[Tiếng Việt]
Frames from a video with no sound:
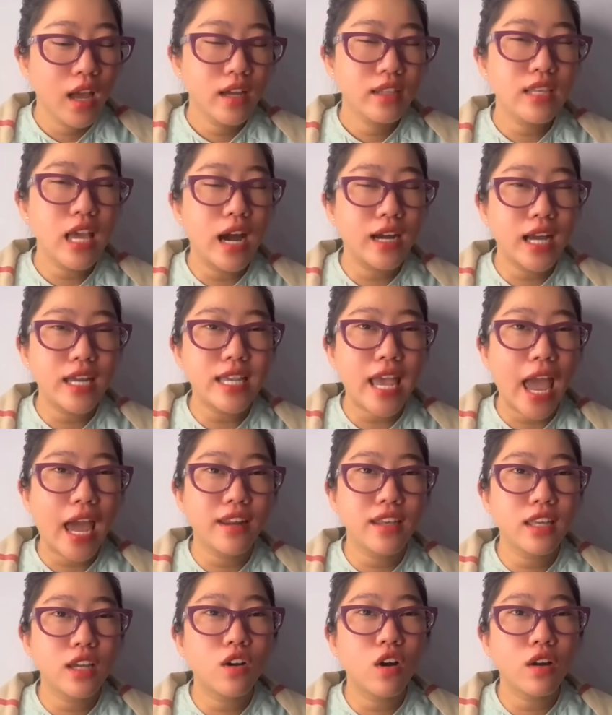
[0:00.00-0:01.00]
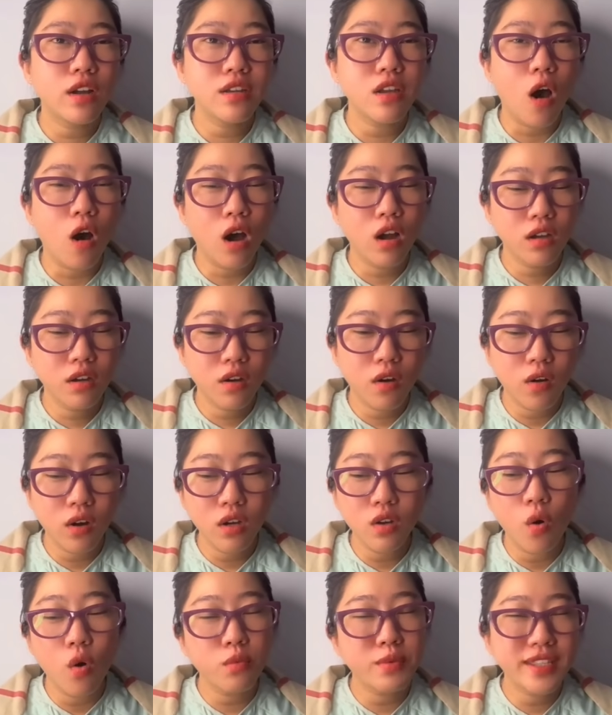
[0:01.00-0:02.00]
giờ cái nhà nó chỉ có cái giỏ thôi còn
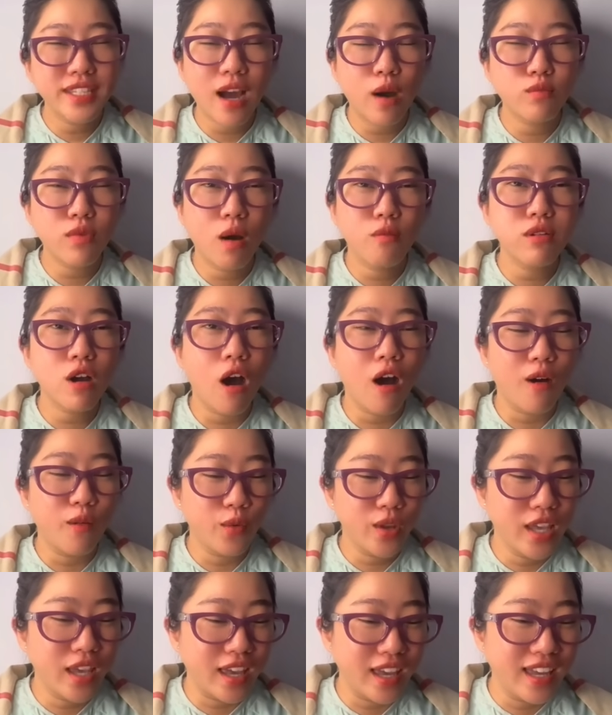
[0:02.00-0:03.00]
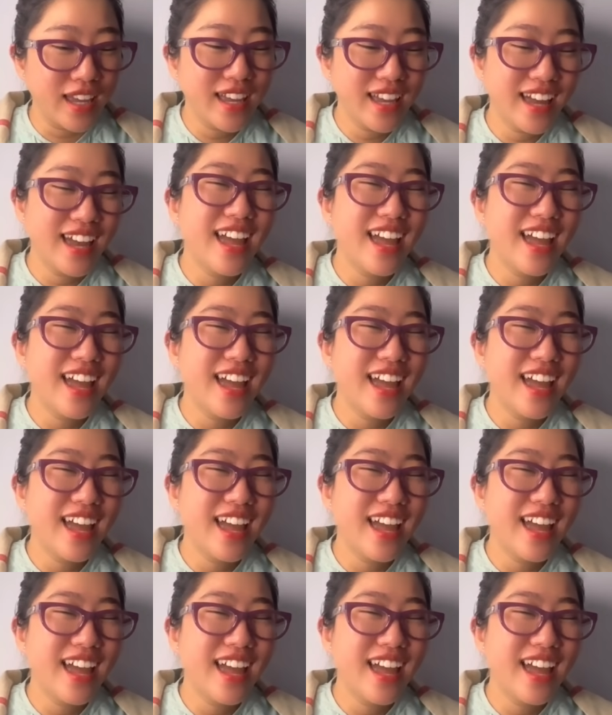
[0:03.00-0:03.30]
cái ruột bên trong không còn cái gì